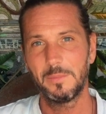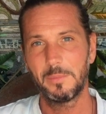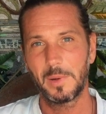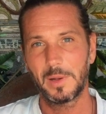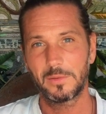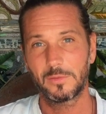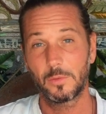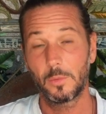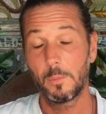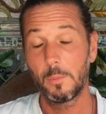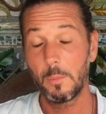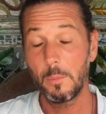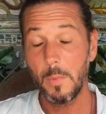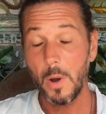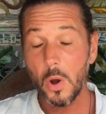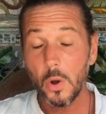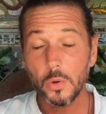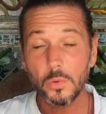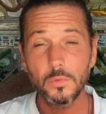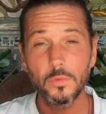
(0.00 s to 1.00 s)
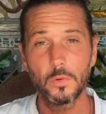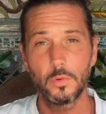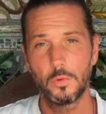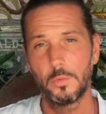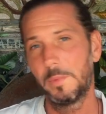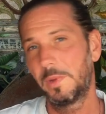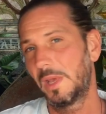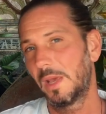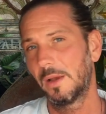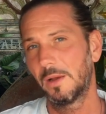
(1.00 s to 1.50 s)
par ce manque de
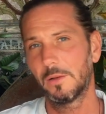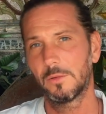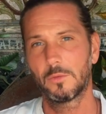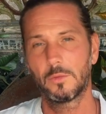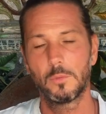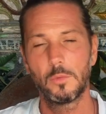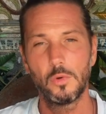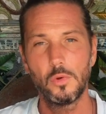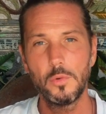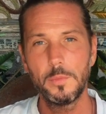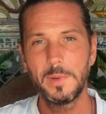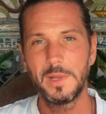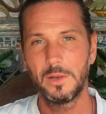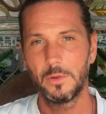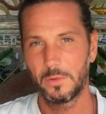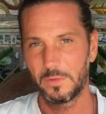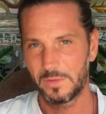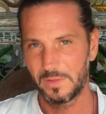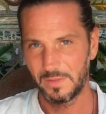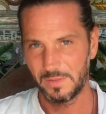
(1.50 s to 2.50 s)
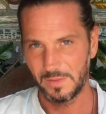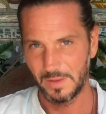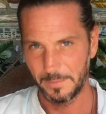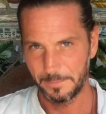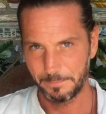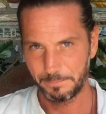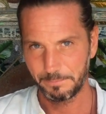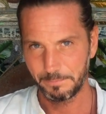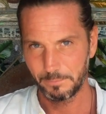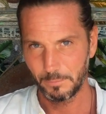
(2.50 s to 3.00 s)
lumière, de luminosité.
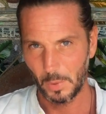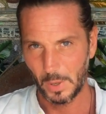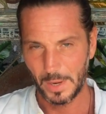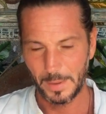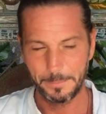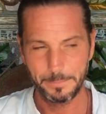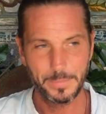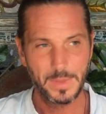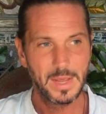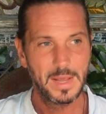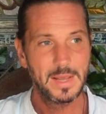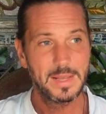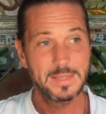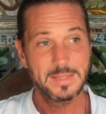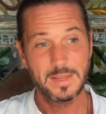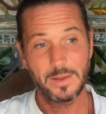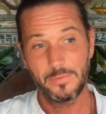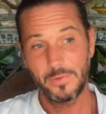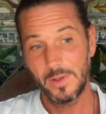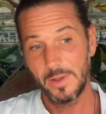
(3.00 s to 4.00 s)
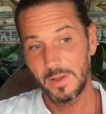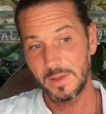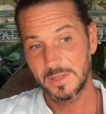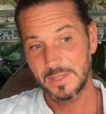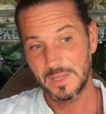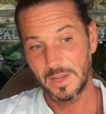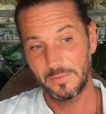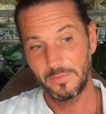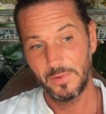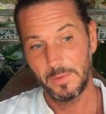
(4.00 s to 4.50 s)
Voilà, ça fait,
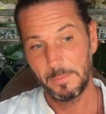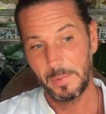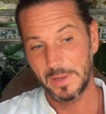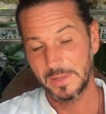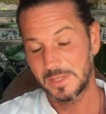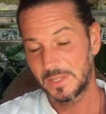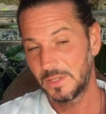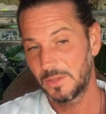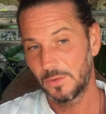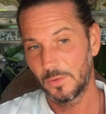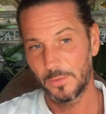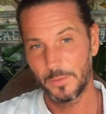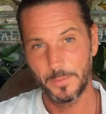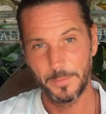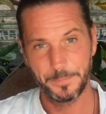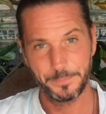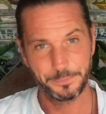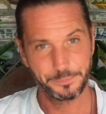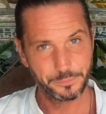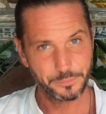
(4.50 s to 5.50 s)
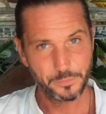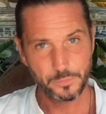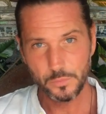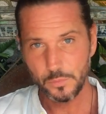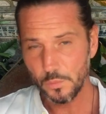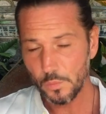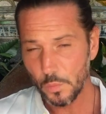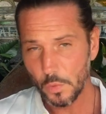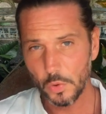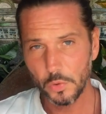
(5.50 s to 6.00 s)
ça fait partie de,
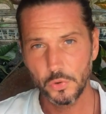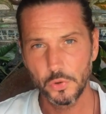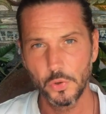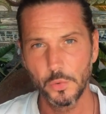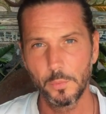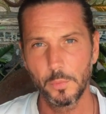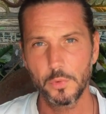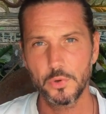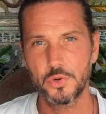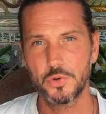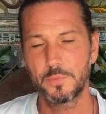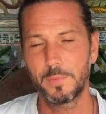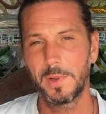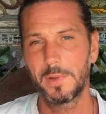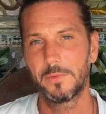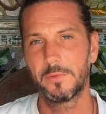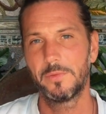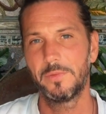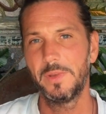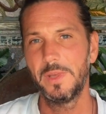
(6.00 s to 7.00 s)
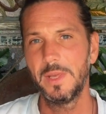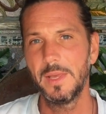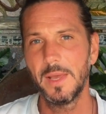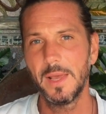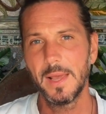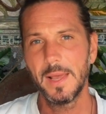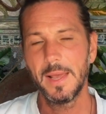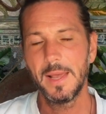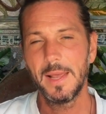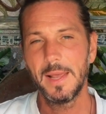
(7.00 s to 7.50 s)
de mon chemin de vie.
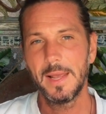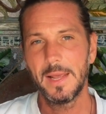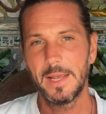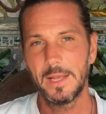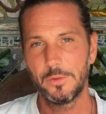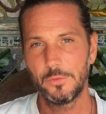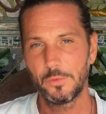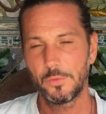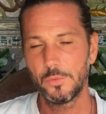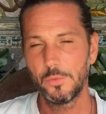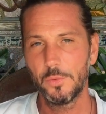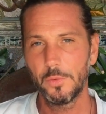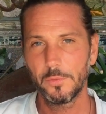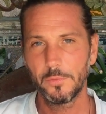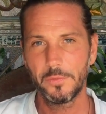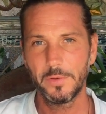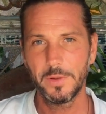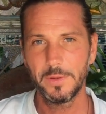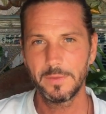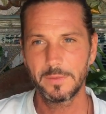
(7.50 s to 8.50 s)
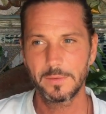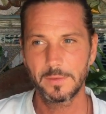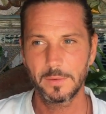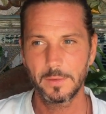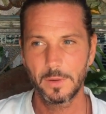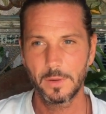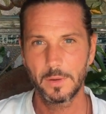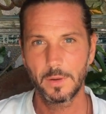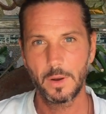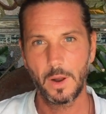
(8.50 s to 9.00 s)
Et du coup, en fait,
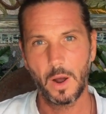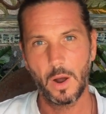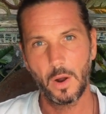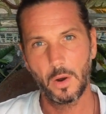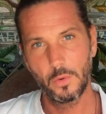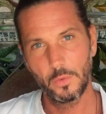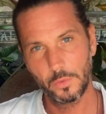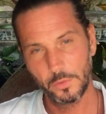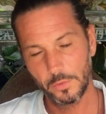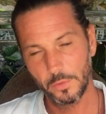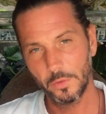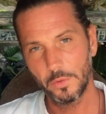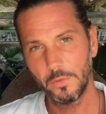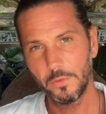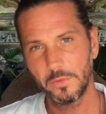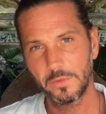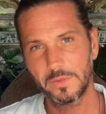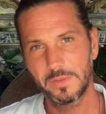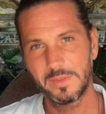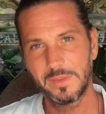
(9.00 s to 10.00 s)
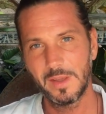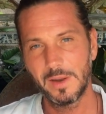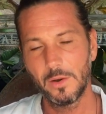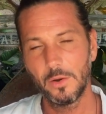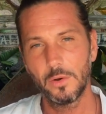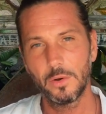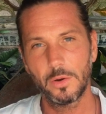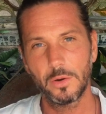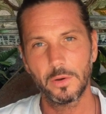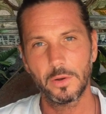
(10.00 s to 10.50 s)
euh, en l'occurrence, dès
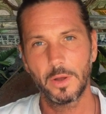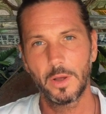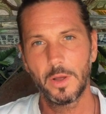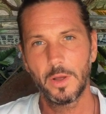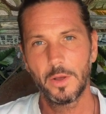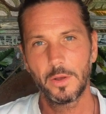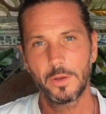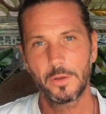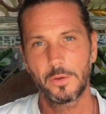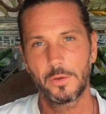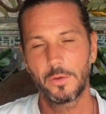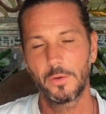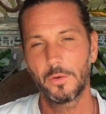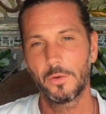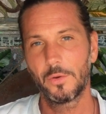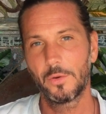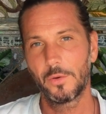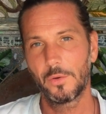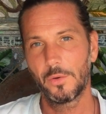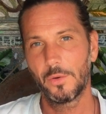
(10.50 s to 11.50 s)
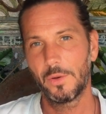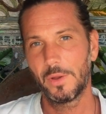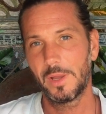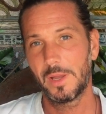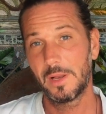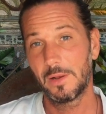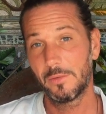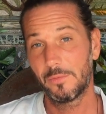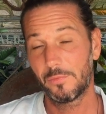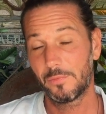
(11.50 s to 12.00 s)
lors
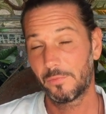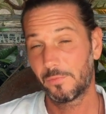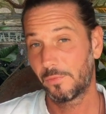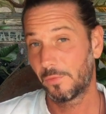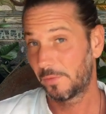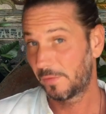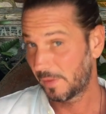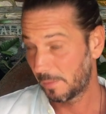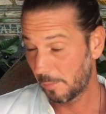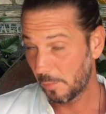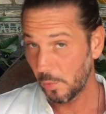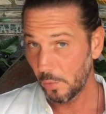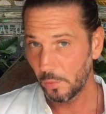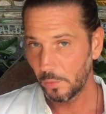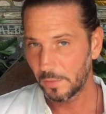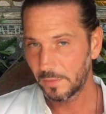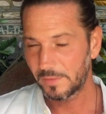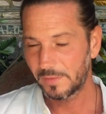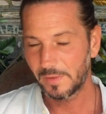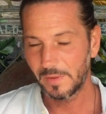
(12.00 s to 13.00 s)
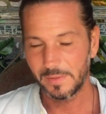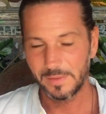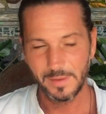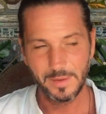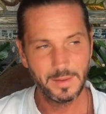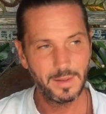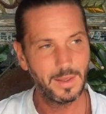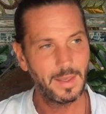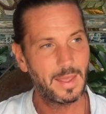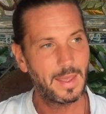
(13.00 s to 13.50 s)
qu'il faisait beau,
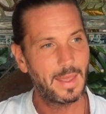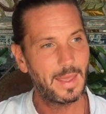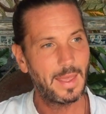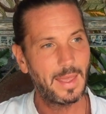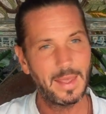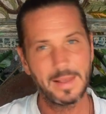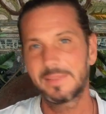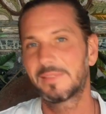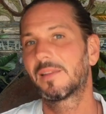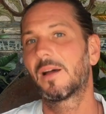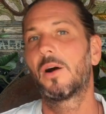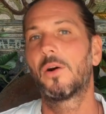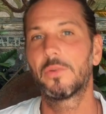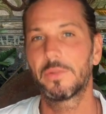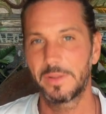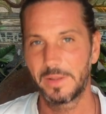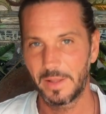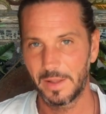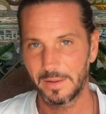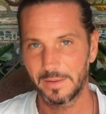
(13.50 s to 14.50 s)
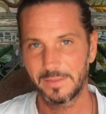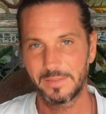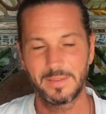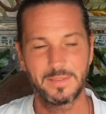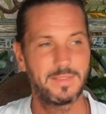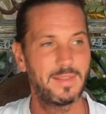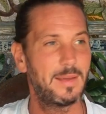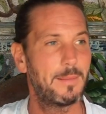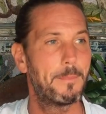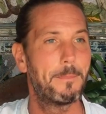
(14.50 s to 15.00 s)
c'était extraordinaire,
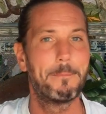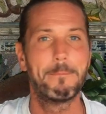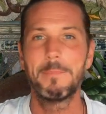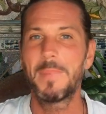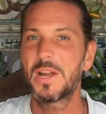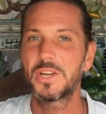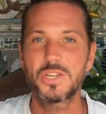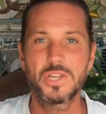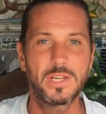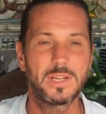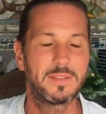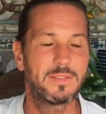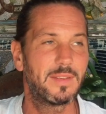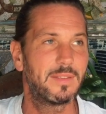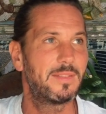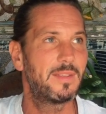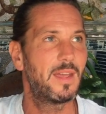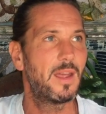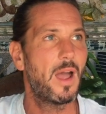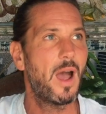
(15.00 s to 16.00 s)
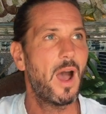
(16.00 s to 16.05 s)
c'était magique, c'était